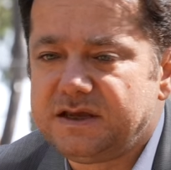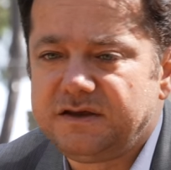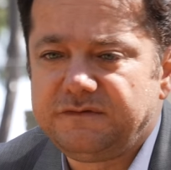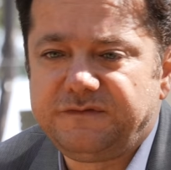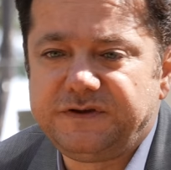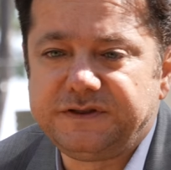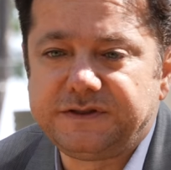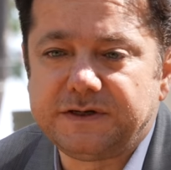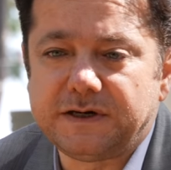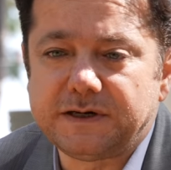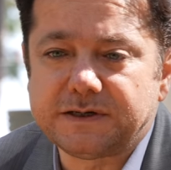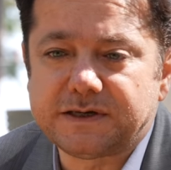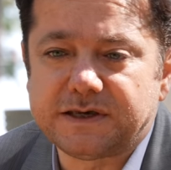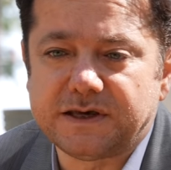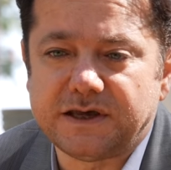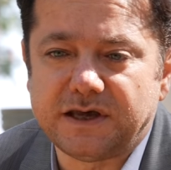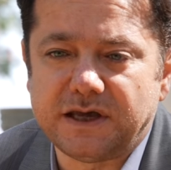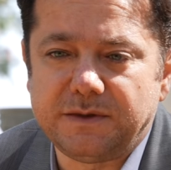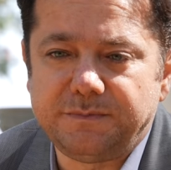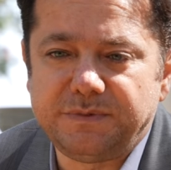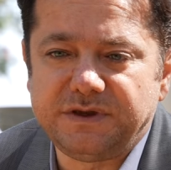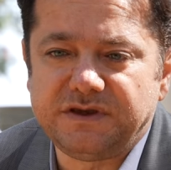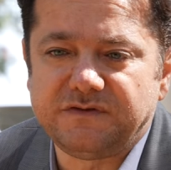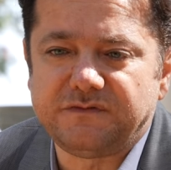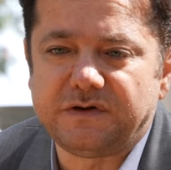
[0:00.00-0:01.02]
fidake
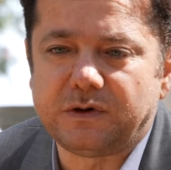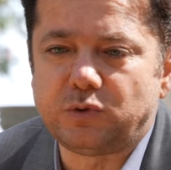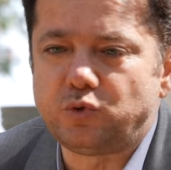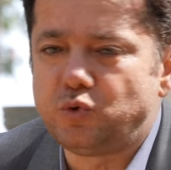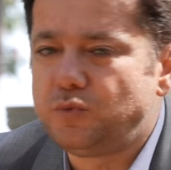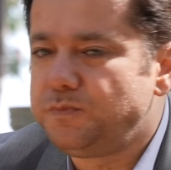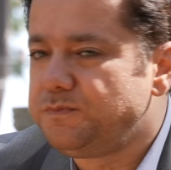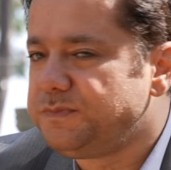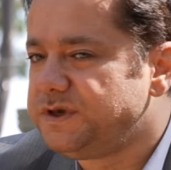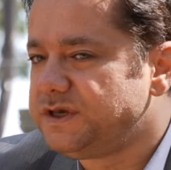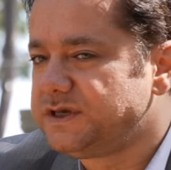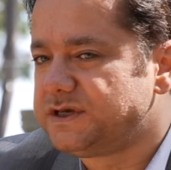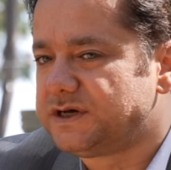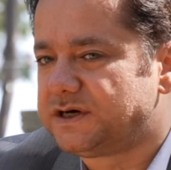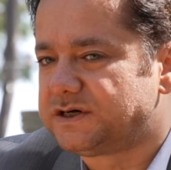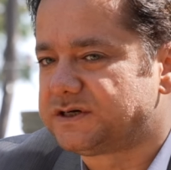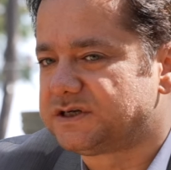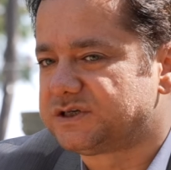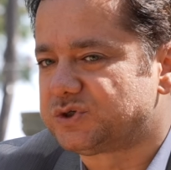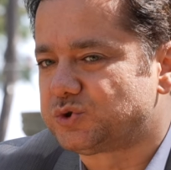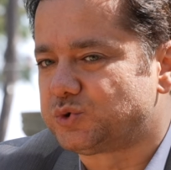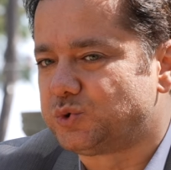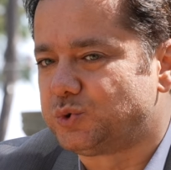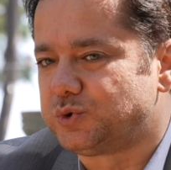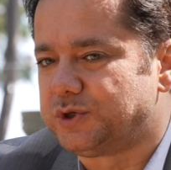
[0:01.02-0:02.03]
ebi ve ummi ya
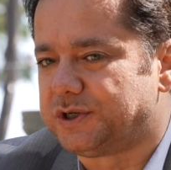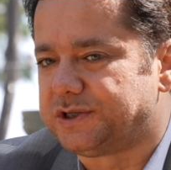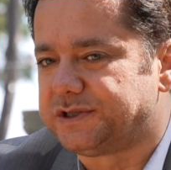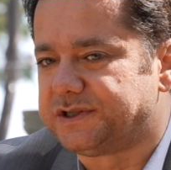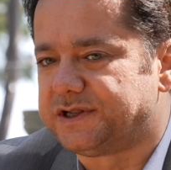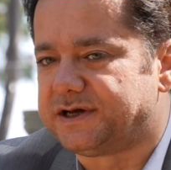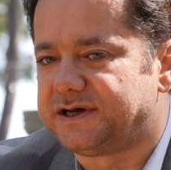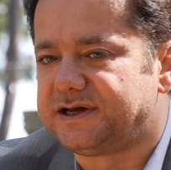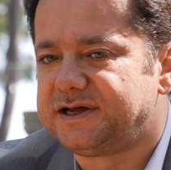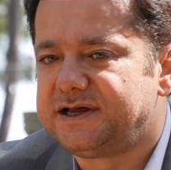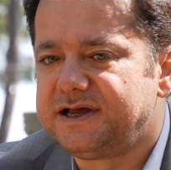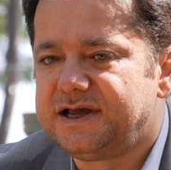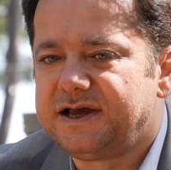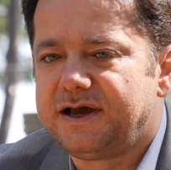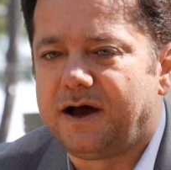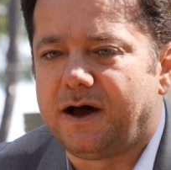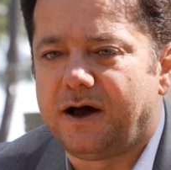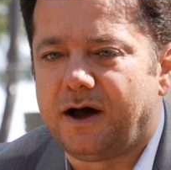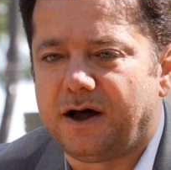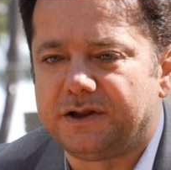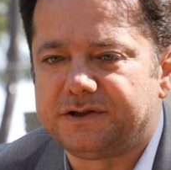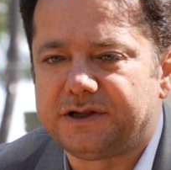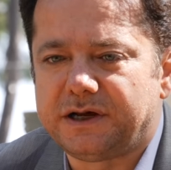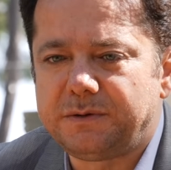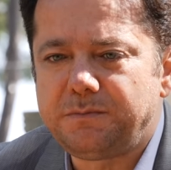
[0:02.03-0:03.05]
Resulallah
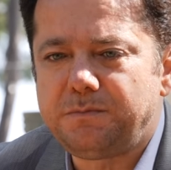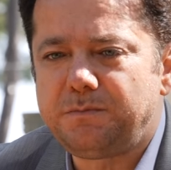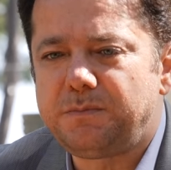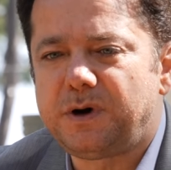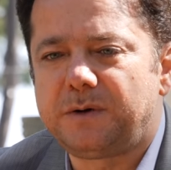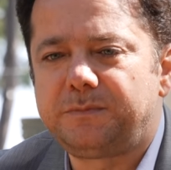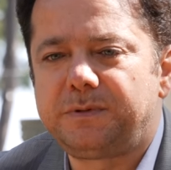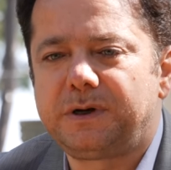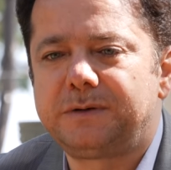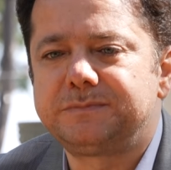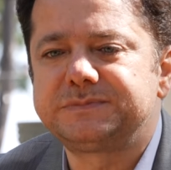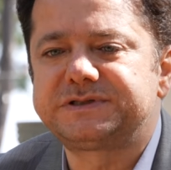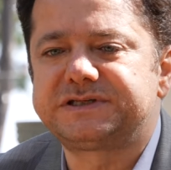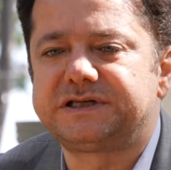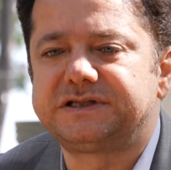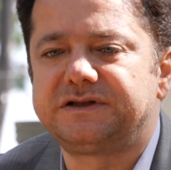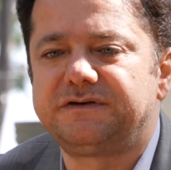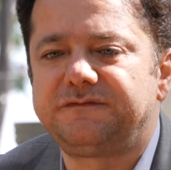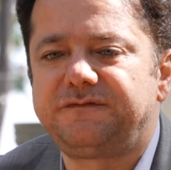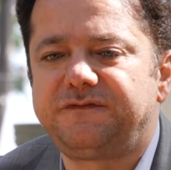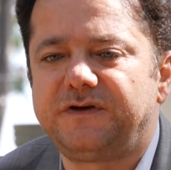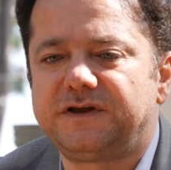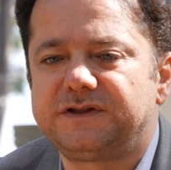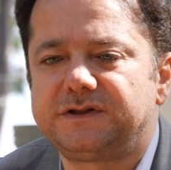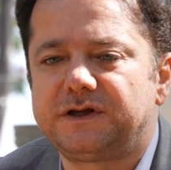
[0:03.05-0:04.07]
anam babam sana
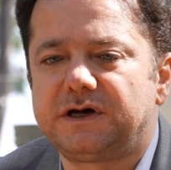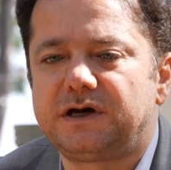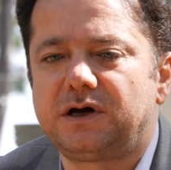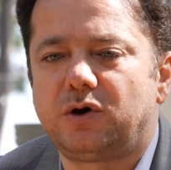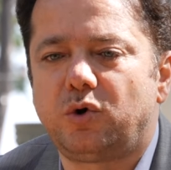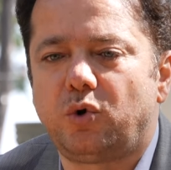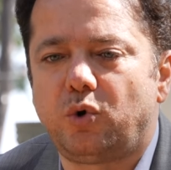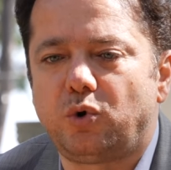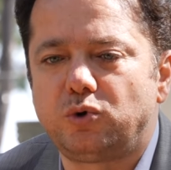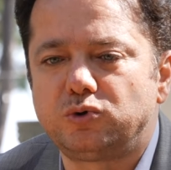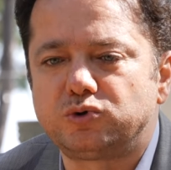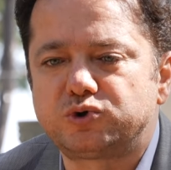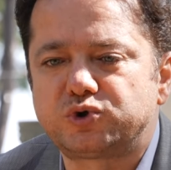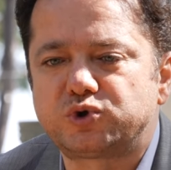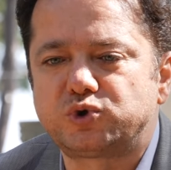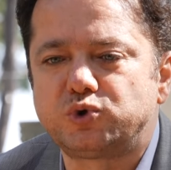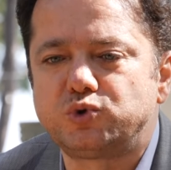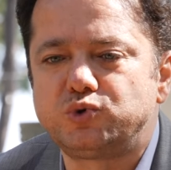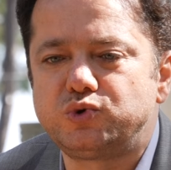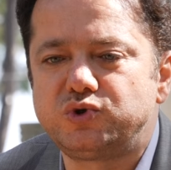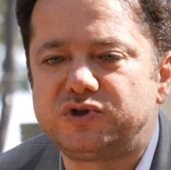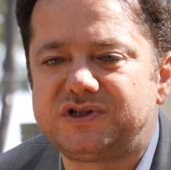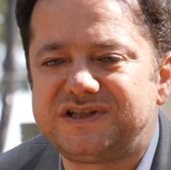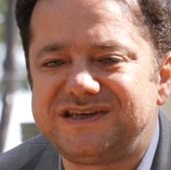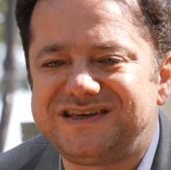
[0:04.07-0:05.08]
feda
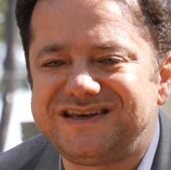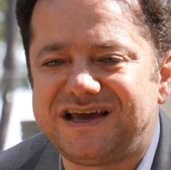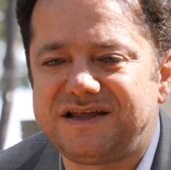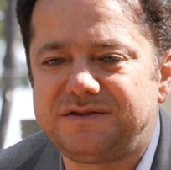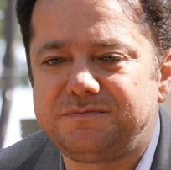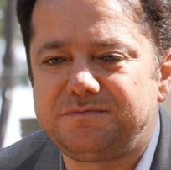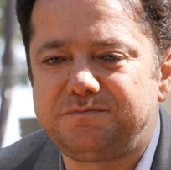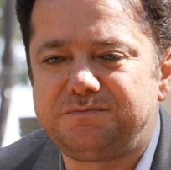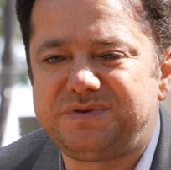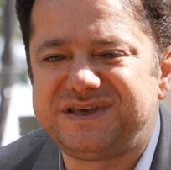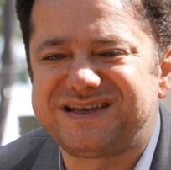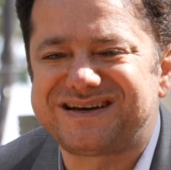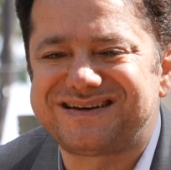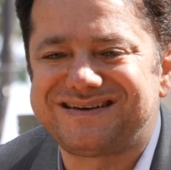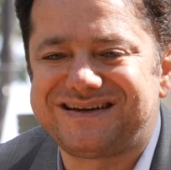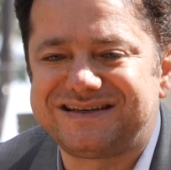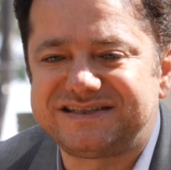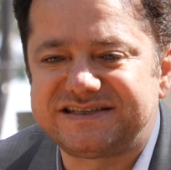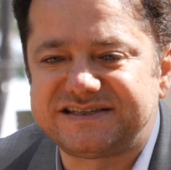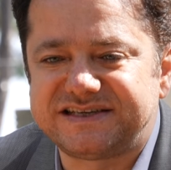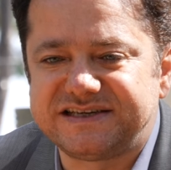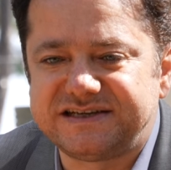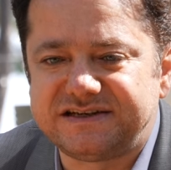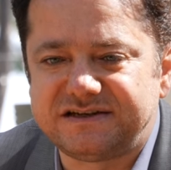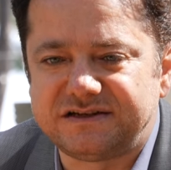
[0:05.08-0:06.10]
olsun diyen bir
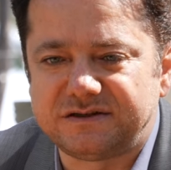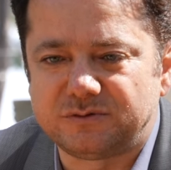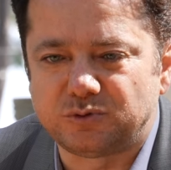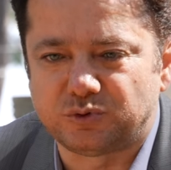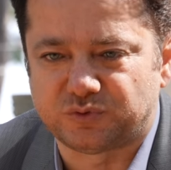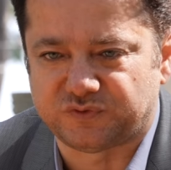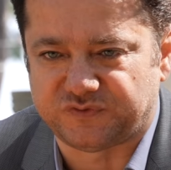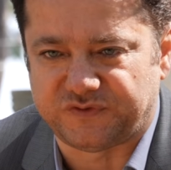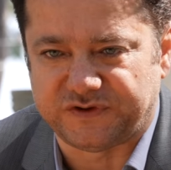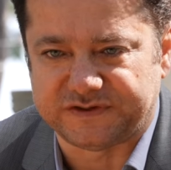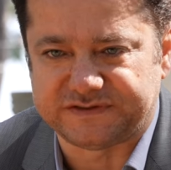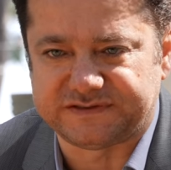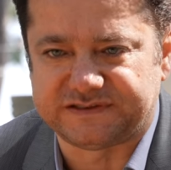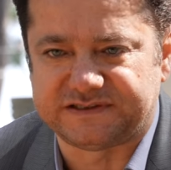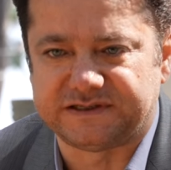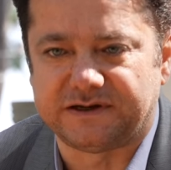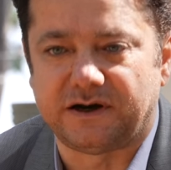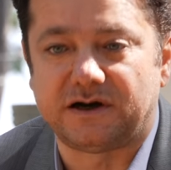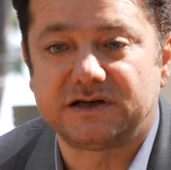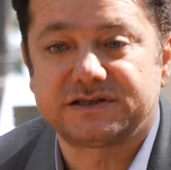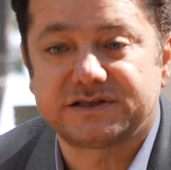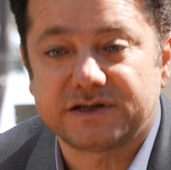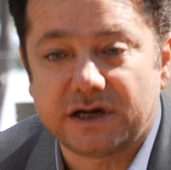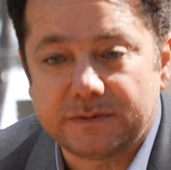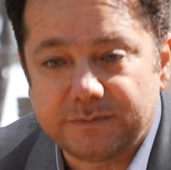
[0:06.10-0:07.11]
nesil lütfetti.
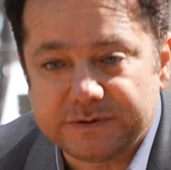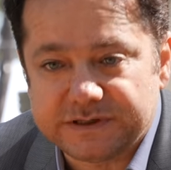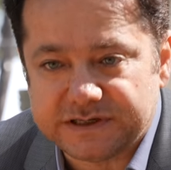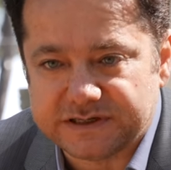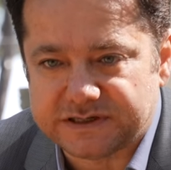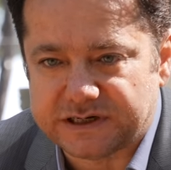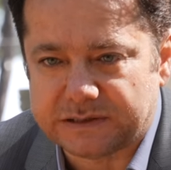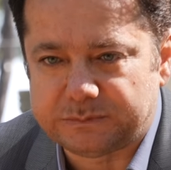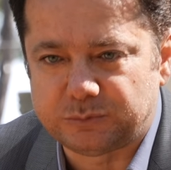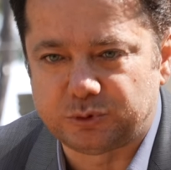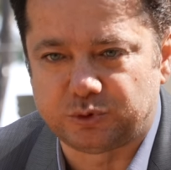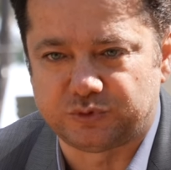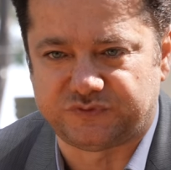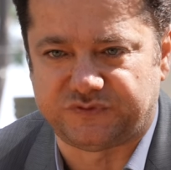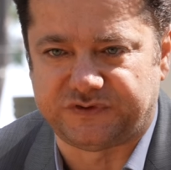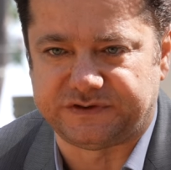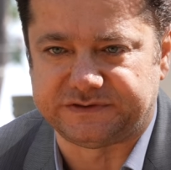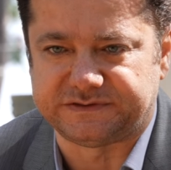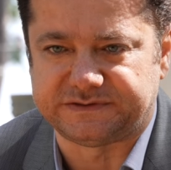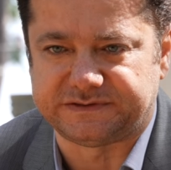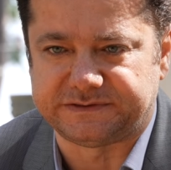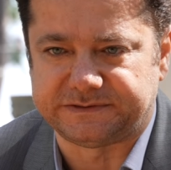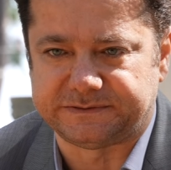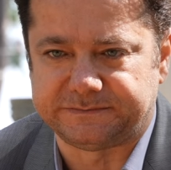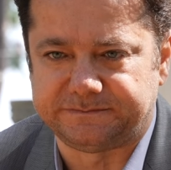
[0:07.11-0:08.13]
Ashab-ı kiramı
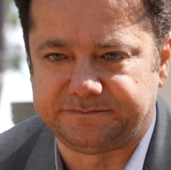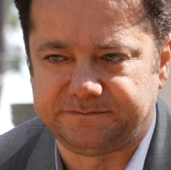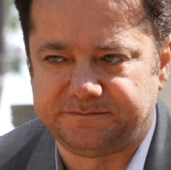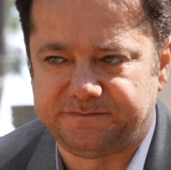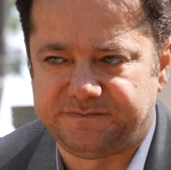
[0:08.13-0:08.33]
lütfetti.